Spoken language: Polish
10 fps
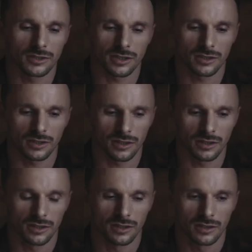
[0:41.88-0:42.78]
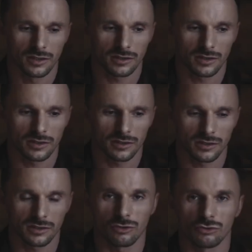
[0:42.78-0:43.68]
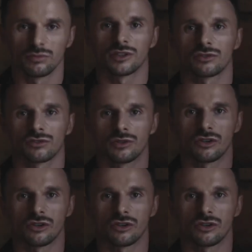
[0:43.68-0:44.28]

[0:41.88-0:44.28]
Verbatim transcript: Myślę, że, że, że, że rozumiecie o co mi